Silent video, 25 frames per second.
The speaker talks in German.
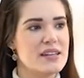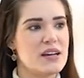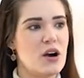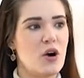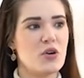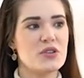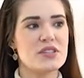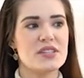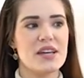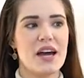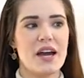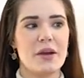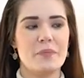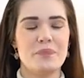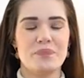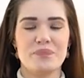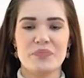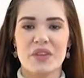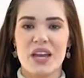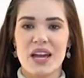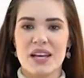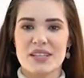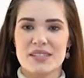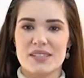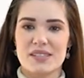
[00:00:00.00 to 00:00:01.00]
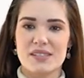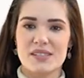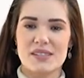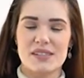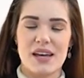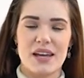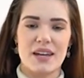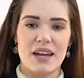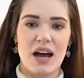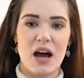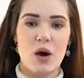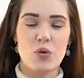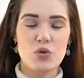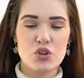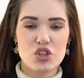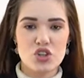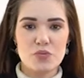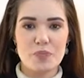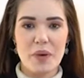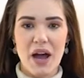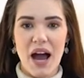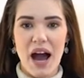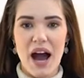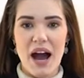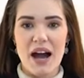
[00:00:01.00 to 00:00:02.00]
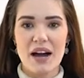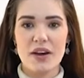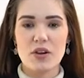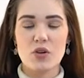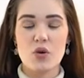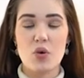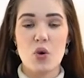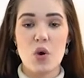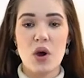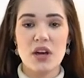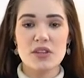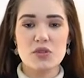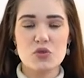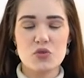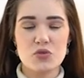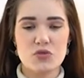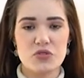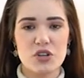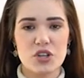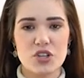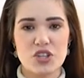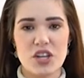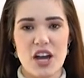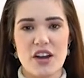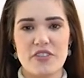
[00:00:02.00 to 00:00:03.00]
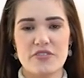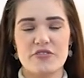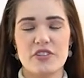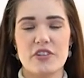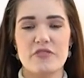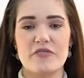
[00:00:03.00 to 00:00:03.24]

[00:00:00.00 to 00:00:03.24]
auch seinem, seiner Aussprache Gehör zu verschaffen.